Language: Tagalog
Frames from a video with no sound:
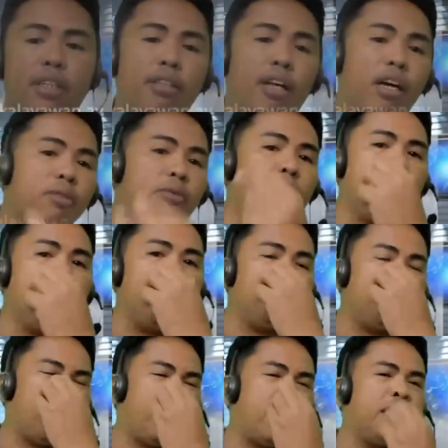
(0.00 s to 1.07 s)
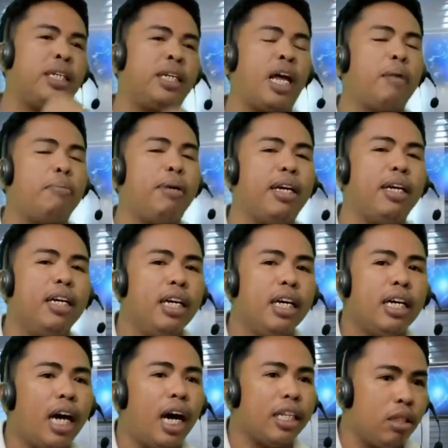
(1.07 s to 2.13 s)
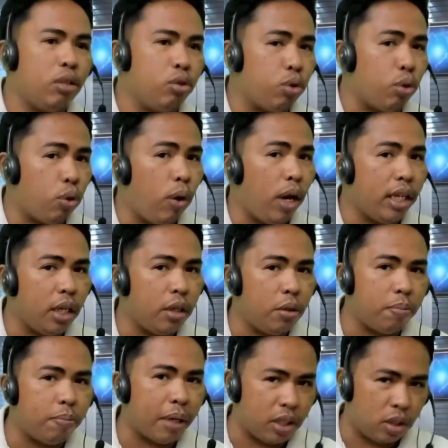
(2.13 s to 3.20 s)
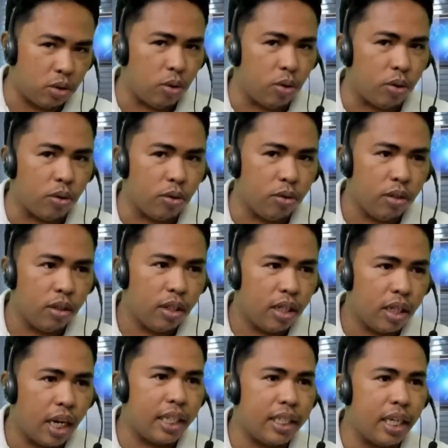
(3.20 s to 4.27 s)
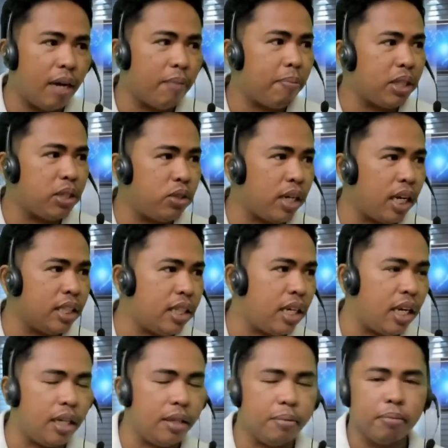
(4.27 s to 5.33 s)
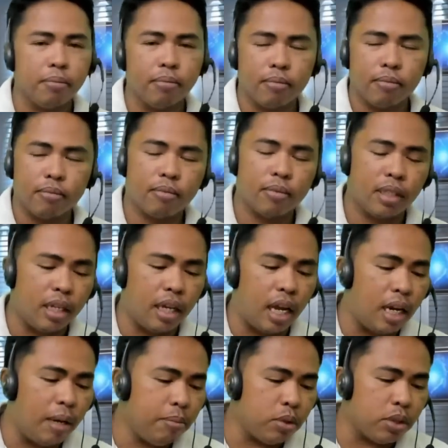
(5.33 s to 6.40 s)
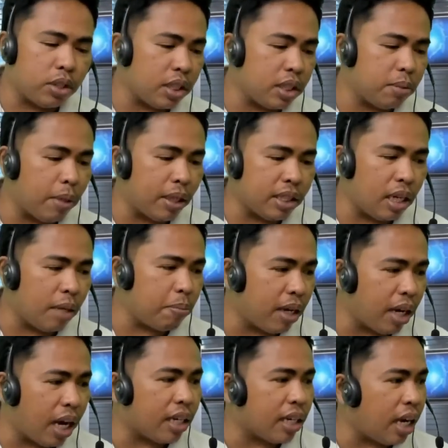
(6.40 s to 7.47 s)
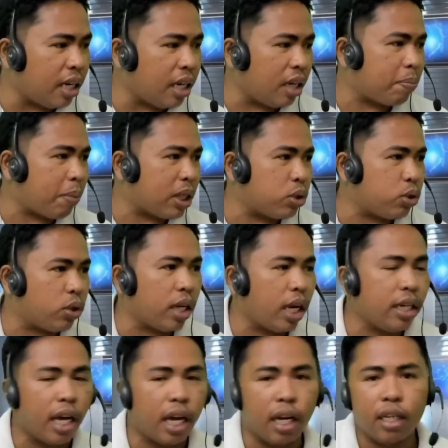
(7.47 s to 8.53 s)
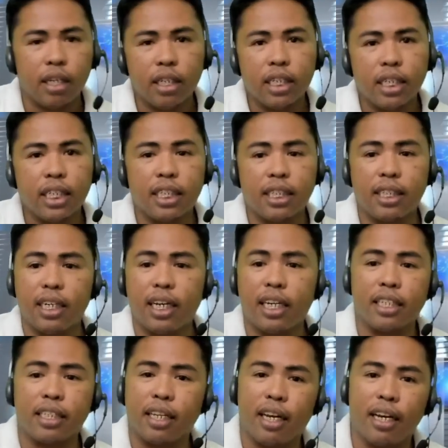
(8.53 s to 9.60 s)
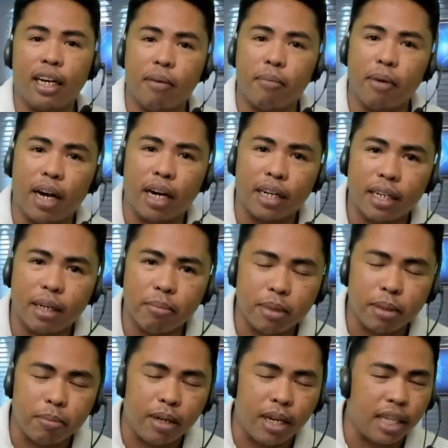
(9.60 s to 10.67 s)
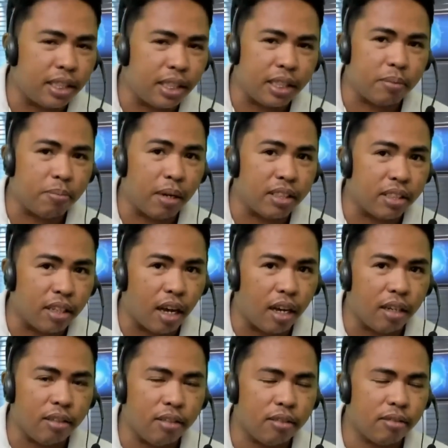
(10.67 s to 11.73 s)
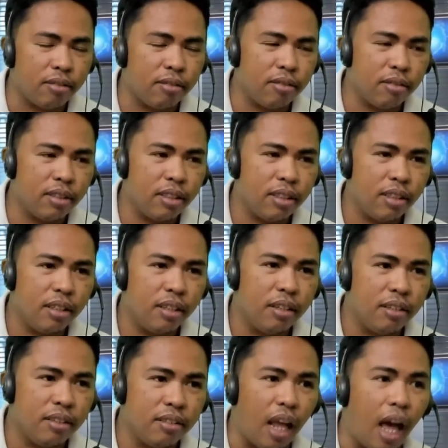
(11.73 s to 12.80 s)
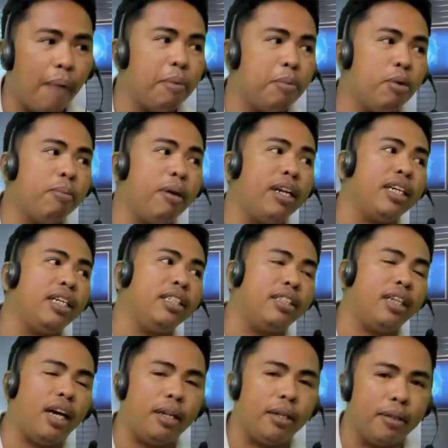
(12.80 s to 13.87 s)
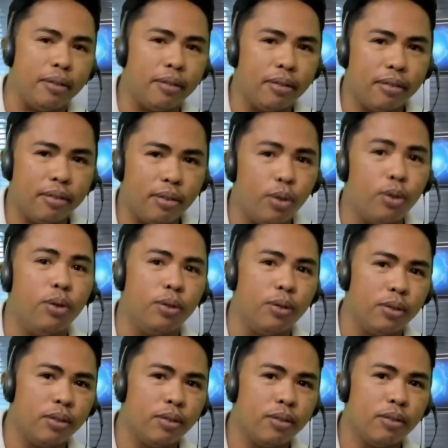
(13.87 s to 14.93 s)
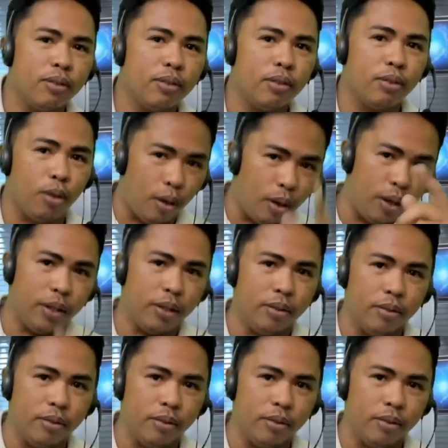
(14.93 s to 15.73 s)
Darwin doon sa kanyang sinabi. At tinuturuan niya yung pastor. Kasi ang pastor kasi, alam mo, six months lang pag-aaralan, pastor ka na, hindi ganyan talaga mag-aral ng Biblia, six months lang. Dami mong mali dyan. Oh, tuloy.